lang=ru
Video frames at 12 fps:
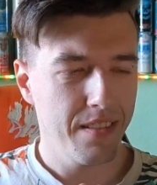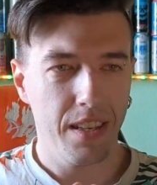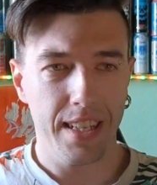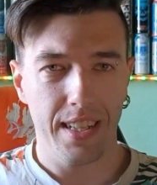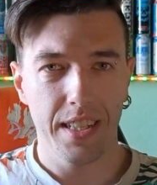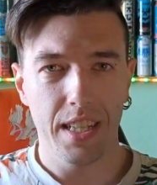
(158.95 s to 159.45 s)

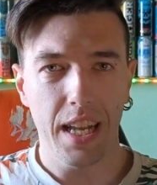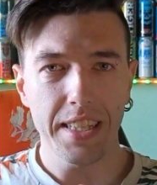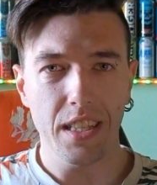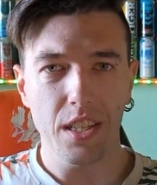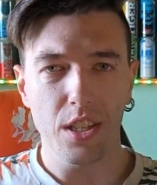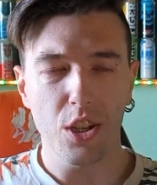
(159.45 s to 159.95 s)
Если
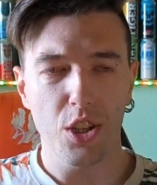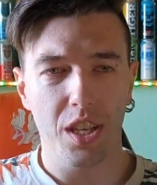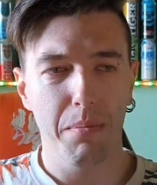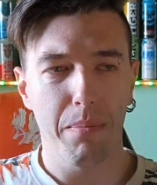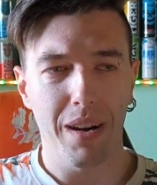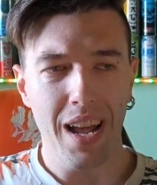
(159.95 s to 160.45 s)
среднестатистический
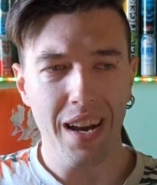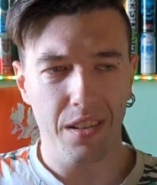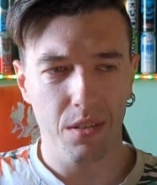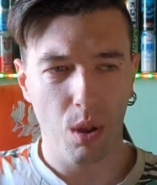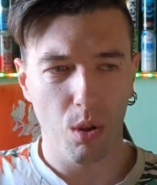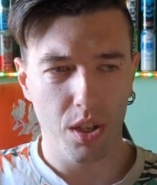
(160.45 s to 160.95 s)
поляк
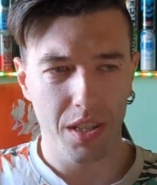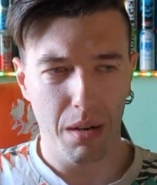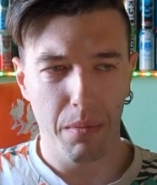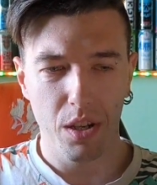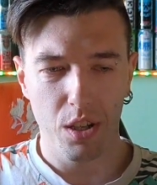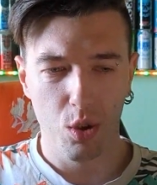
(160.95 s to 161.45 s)
должен
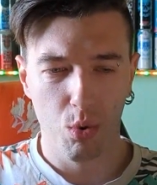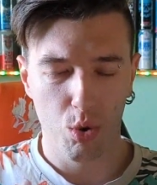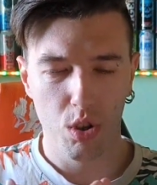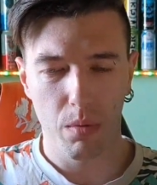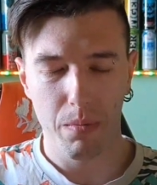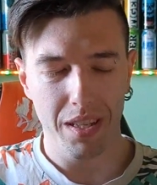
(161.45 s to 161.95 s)
обойти
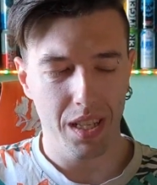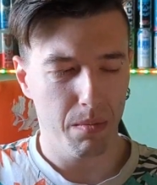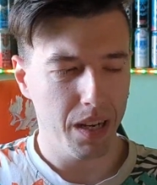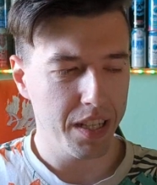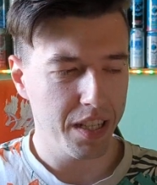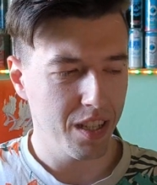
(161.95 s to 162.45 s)
кучу их местных магазинов,